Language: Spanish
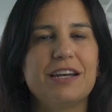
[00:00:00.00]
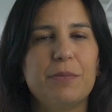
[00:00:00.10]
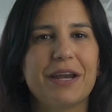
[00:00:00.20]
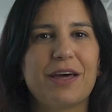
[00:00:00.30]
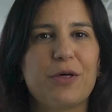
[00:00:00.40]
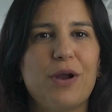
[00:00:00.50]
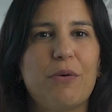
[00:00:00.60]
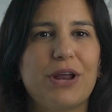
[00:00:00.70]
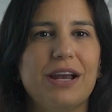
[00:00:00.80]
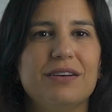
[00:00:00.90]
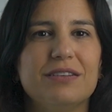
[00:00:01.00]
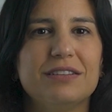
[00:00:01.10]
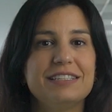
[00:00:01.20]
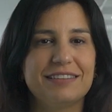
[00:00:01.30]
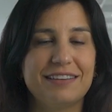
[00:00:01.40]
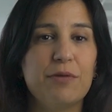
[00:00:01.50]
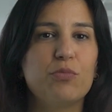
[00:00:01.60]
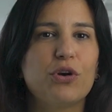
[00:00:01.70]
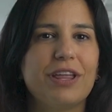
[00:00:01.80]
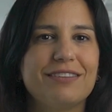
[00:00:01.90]
en el mercado laboral. Si estás en
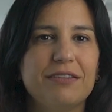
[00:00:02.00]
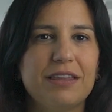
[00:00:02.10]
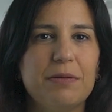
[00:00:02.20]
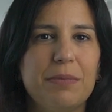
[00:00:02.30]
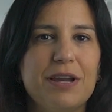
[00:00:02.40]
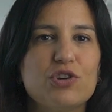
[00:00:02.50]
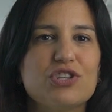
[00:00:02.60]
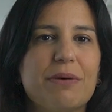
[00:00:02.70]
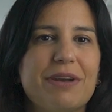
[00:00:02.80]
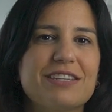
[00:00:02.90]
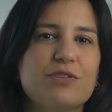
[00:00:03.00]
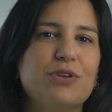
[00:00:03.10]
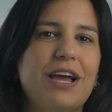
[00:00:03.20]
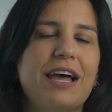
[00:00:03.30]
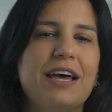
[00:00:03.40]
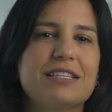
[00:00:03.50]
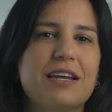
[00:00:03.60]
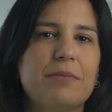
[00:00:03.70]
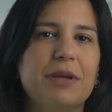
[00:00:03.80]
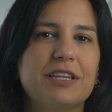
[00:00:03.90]
búsqueda activa de empleo, sabrás que una de las
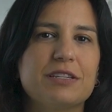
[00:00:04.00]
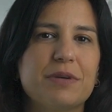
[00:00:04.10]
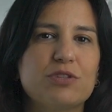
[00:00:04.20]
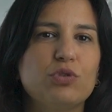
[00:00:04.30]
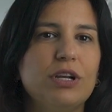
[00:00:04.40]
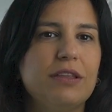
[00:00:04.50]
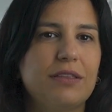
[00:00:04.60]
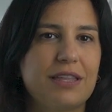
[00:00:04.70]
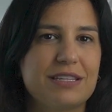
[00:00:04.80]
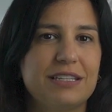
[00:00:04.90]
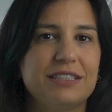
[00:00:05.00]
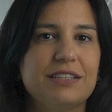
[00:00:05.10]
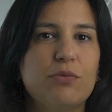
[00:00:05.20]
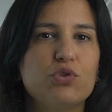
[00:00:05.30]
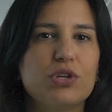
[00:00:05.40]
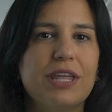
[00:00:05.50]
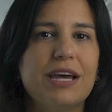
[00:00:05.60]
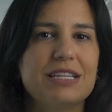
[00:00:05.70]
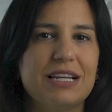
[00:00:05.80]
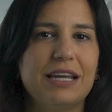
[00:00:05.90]
herramientas más utilizadas en esta
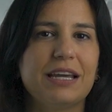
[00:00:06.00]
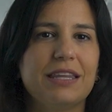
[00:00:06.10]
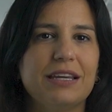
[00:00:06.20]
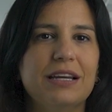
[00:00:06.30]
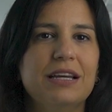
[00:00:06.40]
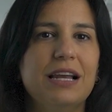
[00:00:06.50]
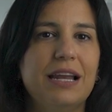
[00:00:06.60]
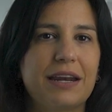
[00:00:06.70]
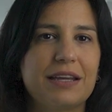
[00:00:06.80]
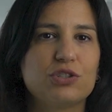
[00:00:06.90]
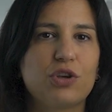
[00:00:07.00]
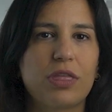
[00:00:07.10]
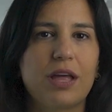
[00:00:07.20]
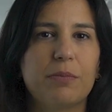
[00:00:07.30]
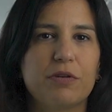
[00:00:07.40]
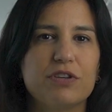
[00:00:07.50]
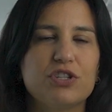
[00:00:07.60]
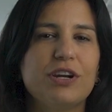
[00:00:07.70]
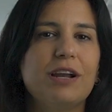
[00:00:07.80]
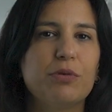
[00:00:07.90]
búsqueda es LinkedIn, la red social
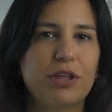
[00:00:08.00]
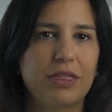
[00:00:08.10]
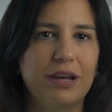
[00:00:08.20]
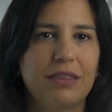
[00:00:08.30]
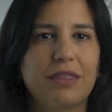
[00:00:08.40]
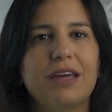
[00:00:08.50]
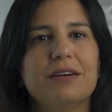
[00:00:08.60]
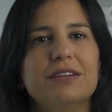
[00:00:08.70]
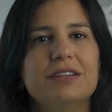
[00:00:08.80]
profesional por excelencia.